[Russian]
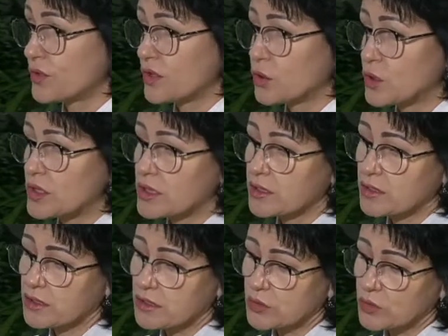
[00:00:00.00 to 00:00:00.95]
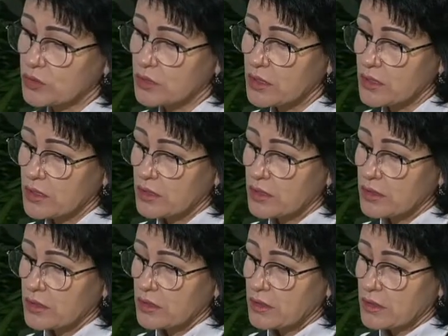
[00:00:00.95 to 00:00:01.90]
То есть до
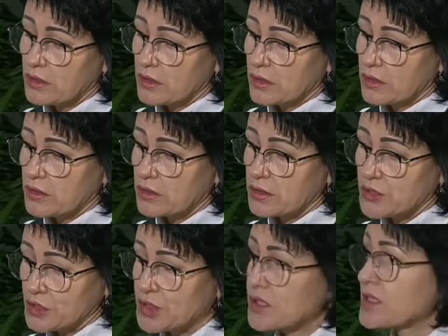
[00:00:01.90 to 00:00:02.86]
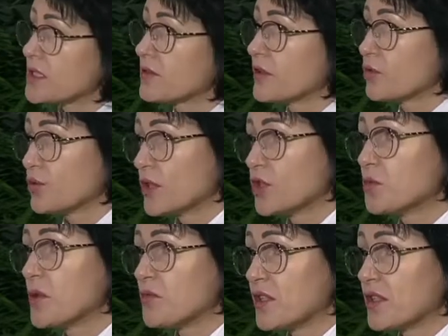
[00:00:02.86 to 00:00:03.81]
2014 года, до
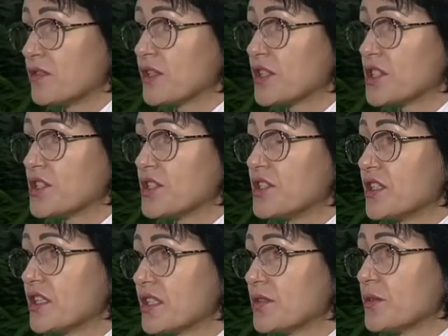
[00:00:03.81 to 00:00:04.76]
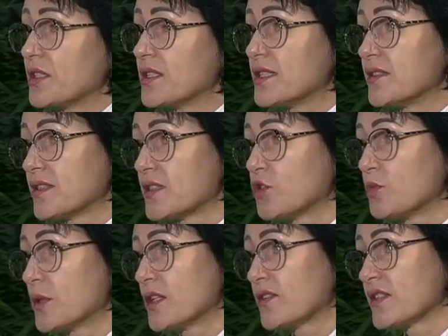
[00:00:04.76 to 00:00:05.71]
момента вхождения Крыма и
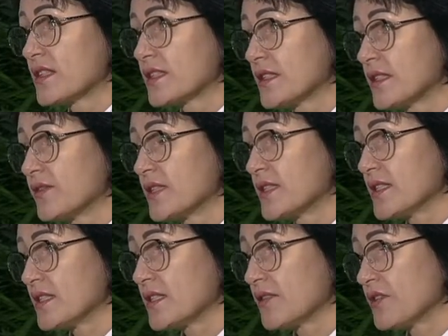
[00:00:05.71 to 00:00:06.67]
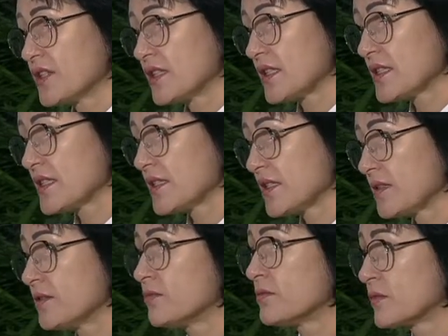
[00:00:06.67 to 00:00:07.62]
Севастополя в состав Российской Федерации,
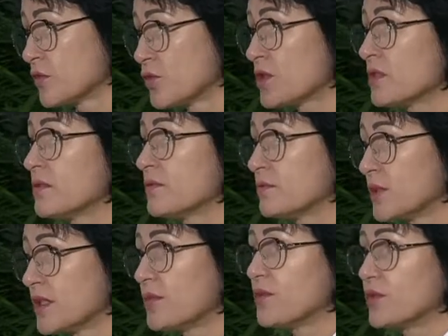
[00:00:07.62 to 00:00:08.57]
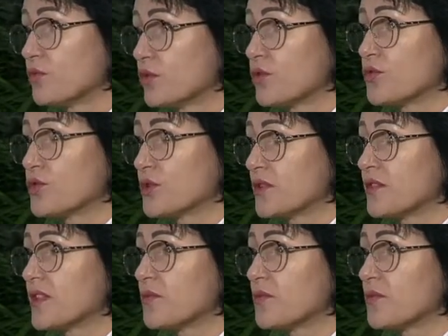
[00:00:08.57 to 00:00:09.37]
тоже были приборы учета водомеры